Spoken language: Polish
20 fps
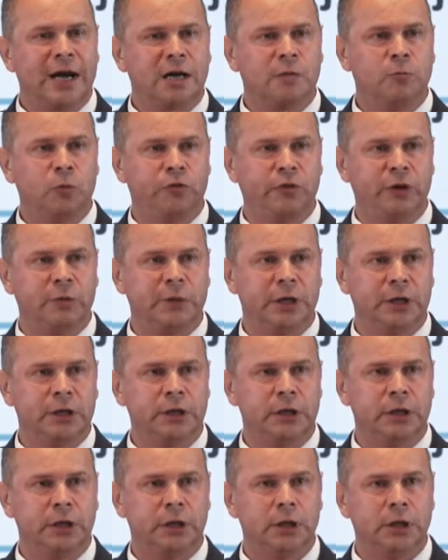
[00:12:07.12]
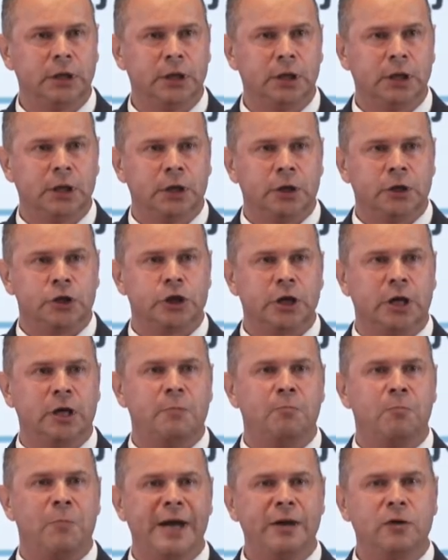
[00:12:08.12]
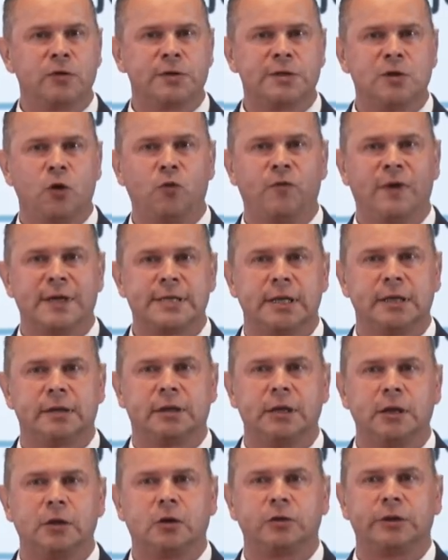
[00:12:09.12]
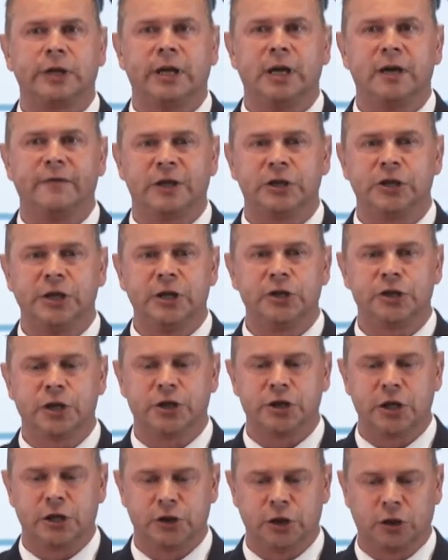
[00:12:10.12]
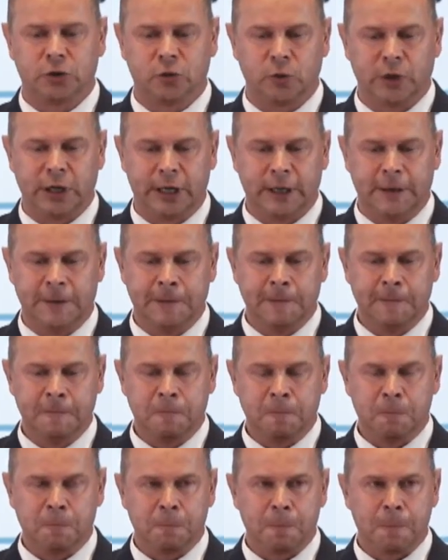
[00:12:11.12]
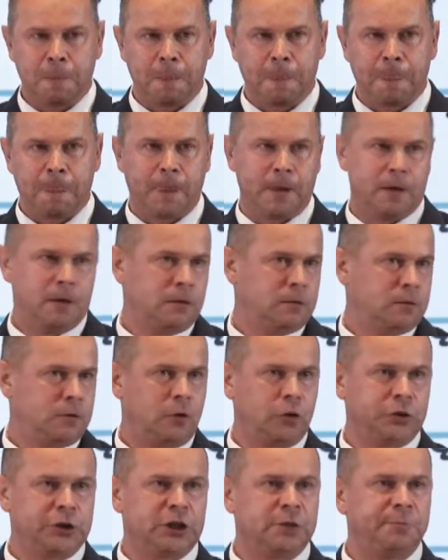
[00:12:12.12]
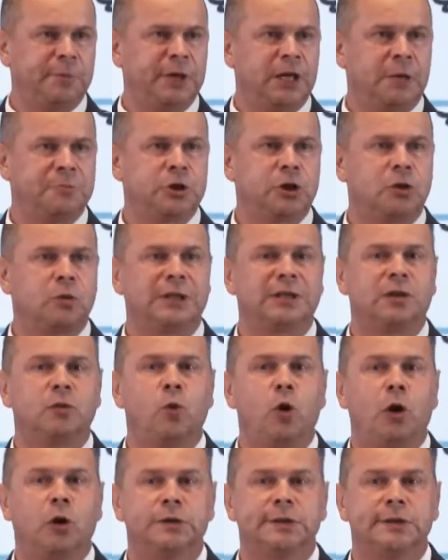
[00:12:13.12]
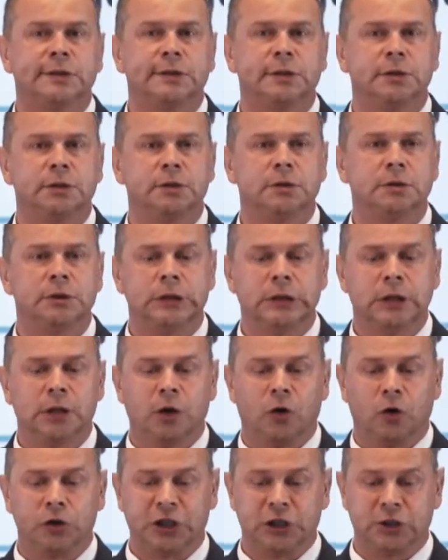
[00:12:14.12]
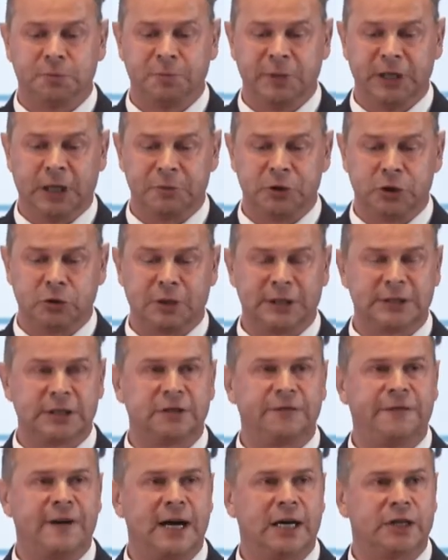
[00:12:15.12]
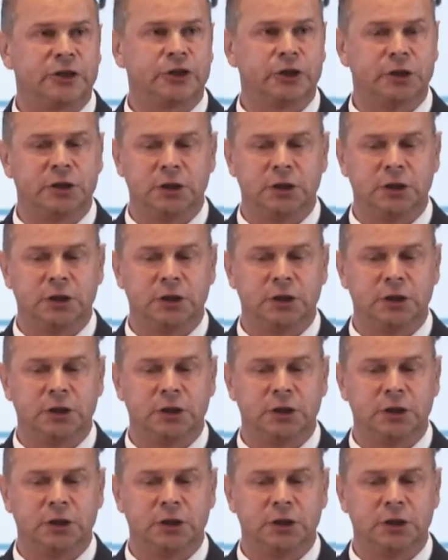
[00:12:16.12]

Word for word: mówimy, że mając na uwadze tylko te najważniejsze rzeczy, które chociażby na przykład głos, chociażby na przykład twarz,